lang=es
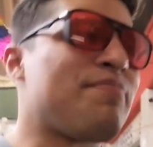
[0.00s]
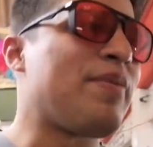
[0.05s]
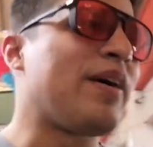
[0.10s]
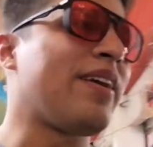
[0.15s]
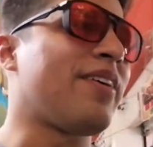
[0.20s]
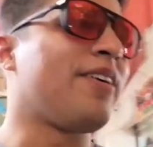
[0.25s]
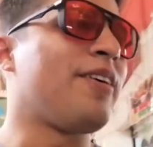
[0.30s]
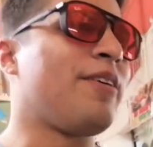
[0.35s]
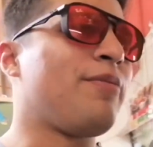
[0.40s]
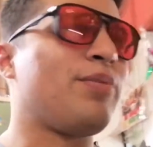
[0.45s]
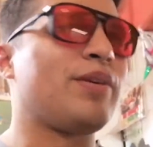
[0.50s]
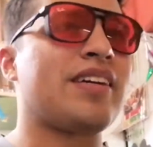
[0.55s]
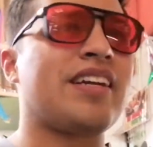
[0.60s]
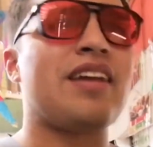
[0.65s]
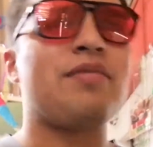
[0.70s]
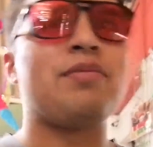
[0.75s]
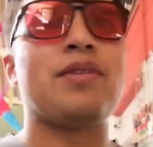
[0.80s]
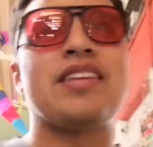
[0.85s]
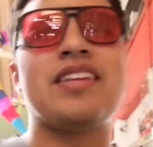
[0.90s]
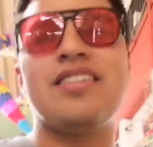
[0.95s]
Pero pues
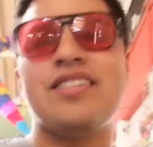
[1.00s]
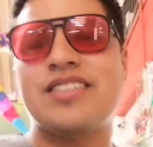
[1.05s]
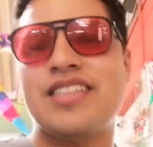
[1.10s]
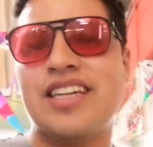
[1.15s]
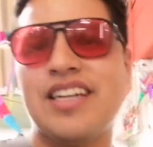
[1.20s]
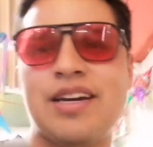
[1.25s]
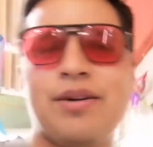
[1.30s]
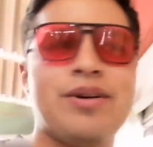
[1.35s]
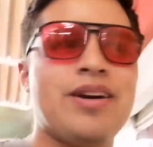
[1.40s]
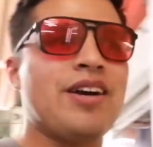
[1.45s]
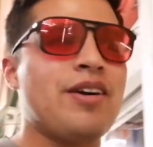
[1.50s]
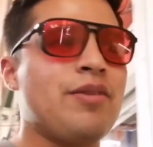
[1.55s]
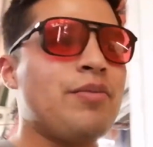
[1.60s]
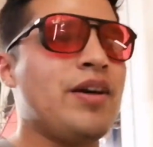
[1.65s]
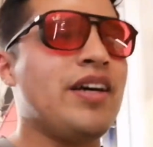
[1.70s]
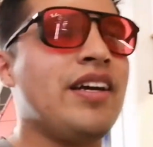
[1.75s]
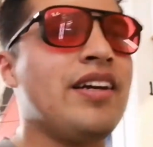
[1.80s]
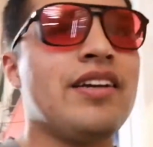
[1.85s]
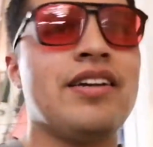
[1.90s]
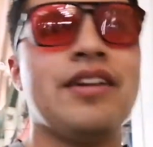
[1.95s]
realmente no sé qué voy a
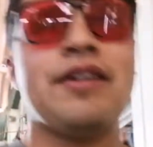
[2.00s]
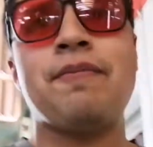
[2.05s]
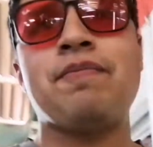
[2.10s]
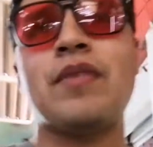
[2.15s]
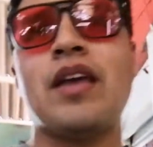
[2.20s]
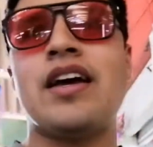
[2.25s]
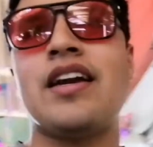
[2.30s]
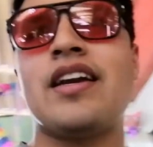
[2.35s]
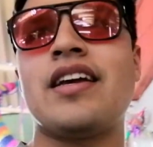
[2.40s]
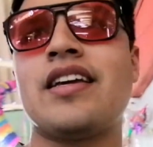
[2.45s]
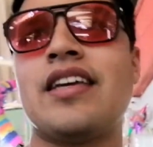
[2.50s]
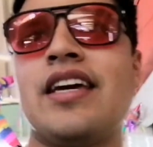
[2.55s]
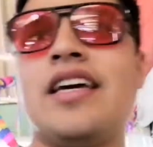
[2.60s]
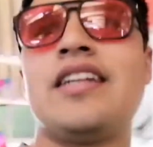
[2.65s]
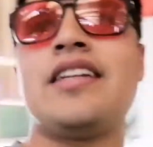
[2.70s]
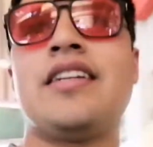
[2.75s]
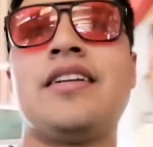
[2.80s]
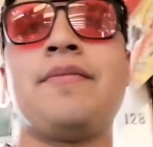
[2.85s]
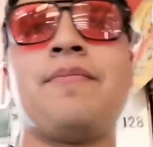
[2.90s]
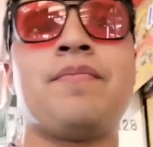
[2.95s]
comer. A ver
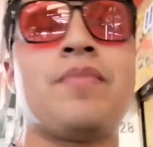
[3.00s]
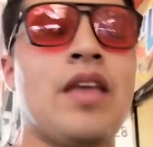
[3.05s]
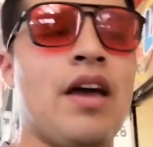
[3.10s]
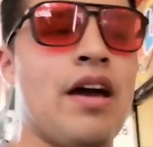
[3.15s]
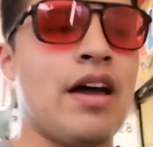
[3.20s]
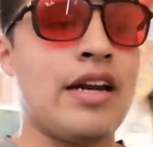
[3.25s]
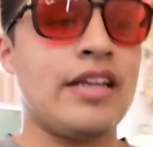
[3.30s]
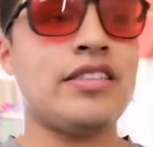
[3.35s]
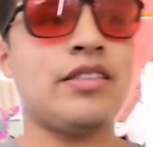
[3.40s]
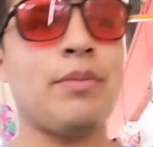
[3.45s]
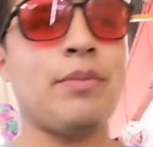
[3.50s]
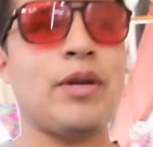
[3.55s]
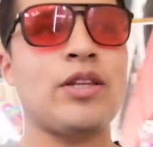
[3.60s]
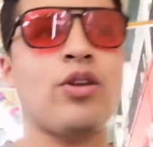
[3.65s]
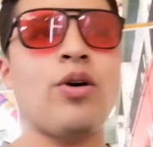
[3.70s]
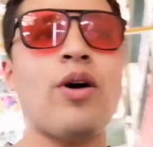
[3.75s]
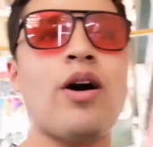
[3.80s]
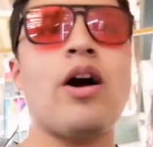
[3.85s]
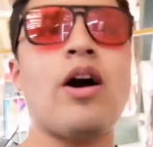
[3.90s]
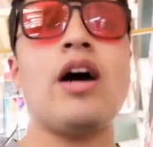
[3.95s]
quién, a ver qué se me
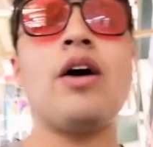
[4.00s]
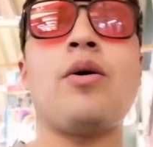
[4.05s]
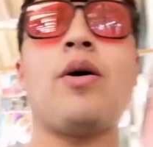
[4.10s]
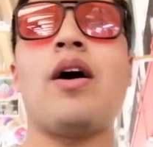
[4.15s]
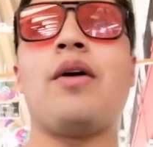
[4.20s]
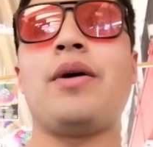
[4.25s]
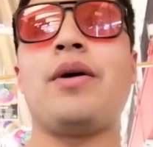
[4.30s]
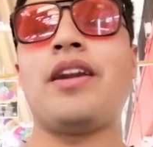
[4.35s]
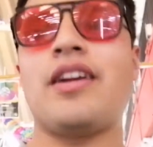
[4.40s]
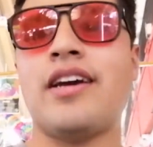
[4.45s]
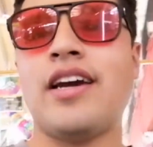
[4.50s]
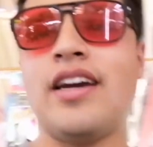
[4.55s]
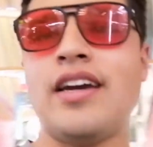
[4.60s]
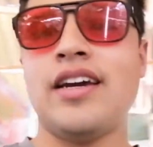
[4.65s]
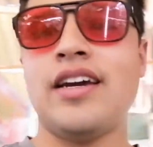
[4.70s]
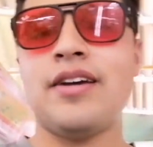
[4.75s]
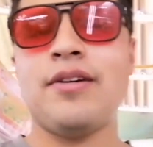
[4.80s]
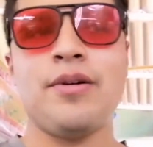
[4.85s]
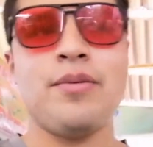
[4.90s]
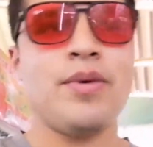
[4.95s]
antoja o a ver
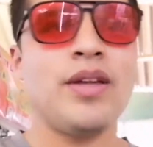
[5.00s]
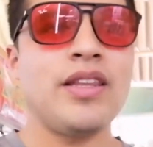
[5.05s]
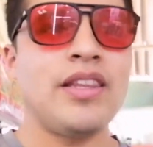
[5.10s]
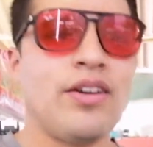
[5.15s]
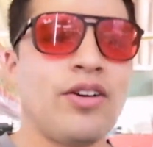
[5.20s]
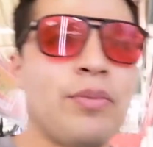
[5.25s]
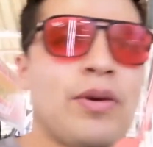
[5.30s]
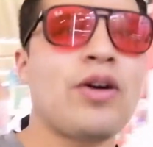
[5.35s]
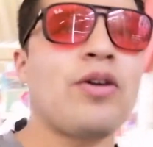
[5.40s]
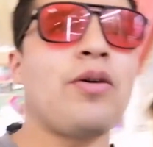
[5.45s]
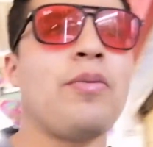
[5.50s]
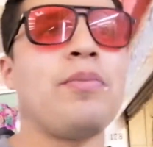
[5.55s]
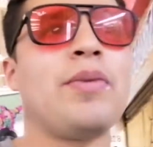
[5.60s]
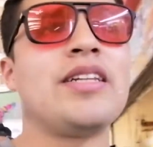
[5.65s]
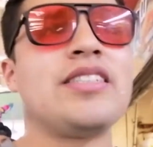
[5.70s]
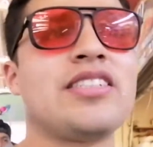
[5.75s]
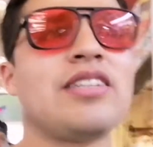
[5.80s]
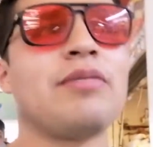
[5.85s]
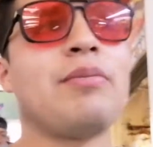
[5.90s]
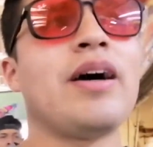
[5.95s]
qué vendedor me
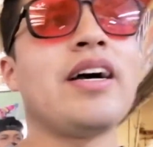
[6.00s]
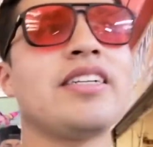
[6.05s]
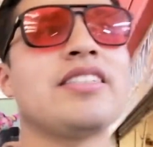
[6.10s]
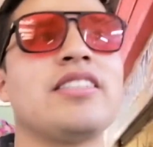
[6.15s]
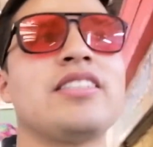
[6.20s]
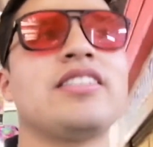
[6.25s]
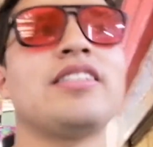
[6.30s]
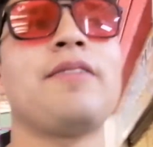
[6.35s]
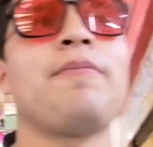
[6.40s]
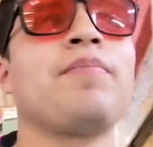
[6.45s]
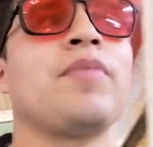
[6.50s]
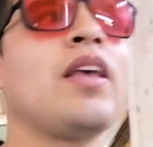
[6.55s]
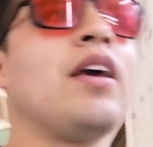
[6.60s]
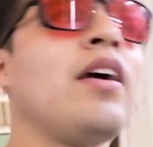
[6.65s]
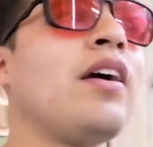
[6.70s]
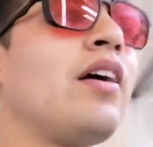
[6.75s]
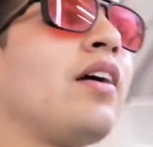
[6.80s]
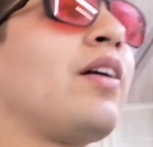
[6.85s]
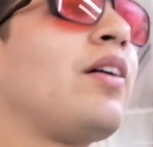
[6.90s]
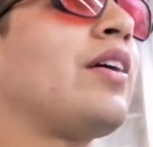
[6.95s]
convence más.
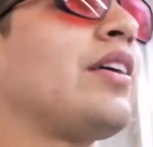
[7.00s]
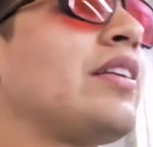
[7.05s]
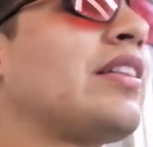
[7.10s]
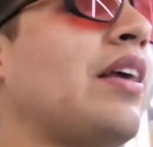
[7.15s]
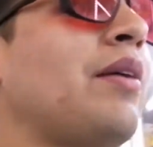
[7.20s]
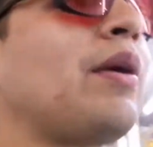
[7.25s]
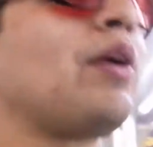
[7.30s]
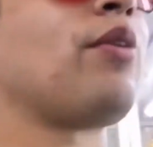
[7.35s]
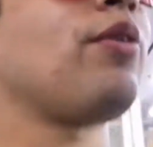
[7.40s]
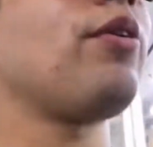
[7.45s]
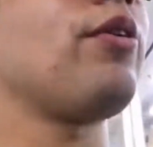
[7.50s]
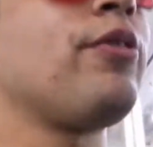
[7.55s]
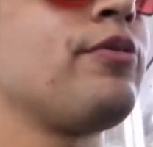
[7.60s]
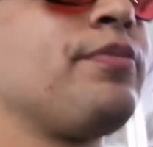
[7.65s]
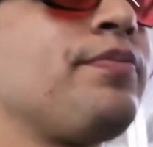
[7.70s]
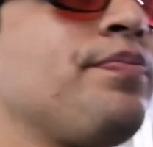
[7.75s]
Ahorita vengo